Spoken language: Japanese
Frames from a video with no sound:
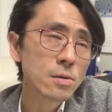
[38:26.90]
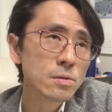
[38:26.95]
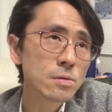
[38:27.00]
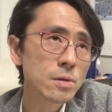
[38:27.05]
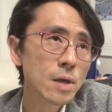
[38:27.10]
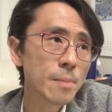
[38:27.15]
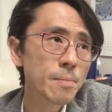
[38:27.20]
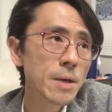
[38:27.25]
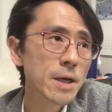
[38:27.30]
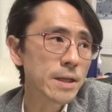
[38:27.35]

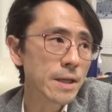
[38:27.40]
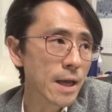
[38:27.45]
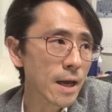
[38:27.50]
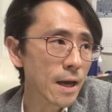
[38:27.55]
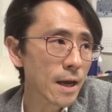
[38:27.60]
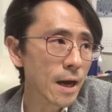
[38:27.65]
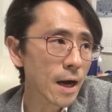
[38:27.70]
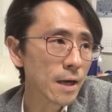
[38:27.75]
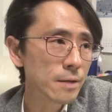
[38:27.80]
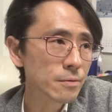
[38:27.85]
やっぱ
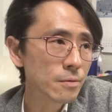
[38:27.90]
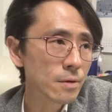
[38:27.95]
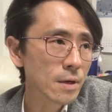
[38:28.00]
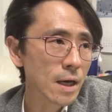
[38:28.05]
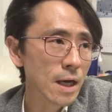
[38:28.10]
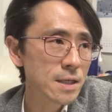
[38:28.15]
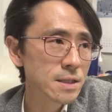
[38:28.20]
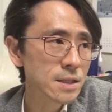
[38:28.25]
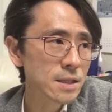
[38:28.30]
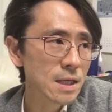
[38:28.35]
ねあの
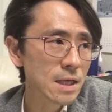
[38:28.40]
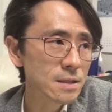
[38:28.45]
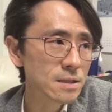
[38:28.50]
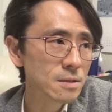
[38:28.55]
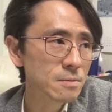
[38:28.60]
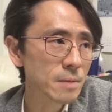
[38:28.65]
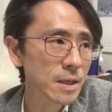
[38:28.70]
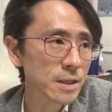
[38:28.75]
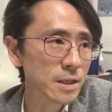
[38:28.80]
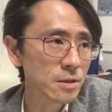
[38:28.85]
貸し出す
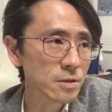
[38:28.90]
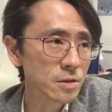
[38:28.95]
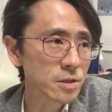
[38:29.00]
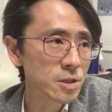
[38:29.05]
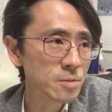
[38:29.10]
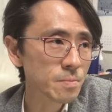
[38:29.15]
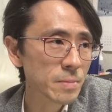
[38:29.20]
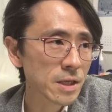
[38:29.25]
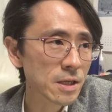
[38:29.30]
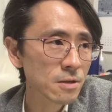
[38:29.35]
までの
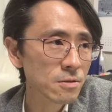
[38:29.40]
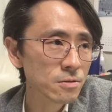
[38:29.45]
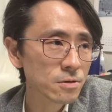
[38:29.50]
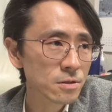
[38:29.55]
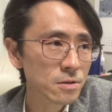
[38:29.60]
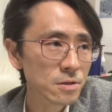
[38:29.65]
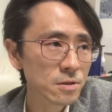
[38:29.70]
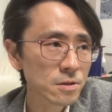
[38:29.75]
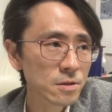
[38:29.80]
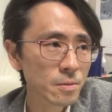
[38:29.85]
スピードっ
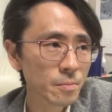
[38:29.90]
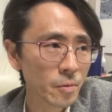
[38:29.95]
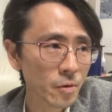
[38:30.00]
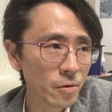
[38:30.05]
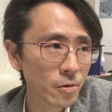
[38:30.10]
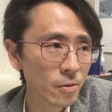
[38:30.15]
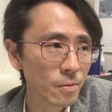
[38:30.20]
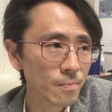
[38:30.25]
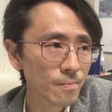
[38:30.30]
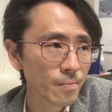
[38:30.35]
ていうの
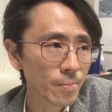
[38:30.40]
も